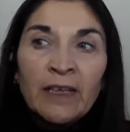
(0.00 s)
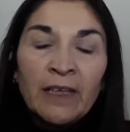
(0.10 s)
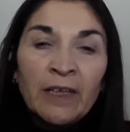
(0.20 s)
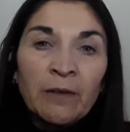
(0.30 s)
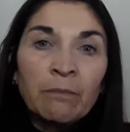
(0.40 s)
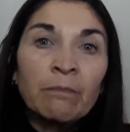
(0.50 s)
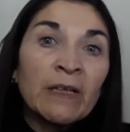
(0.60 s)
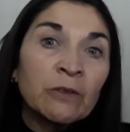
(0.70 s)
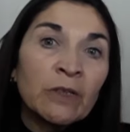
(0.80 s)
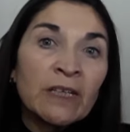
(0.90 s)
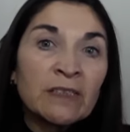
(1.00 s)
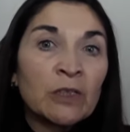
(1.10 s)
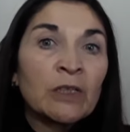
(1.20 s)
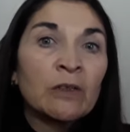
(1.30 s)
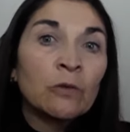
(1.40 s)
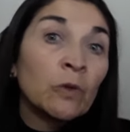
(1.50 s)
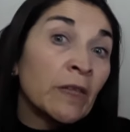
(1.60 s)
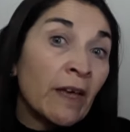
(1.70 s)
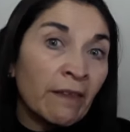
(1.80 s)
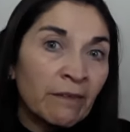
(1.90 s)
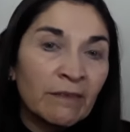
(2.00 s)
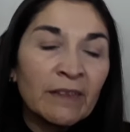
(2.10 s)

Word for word: eh, mayor asiduidad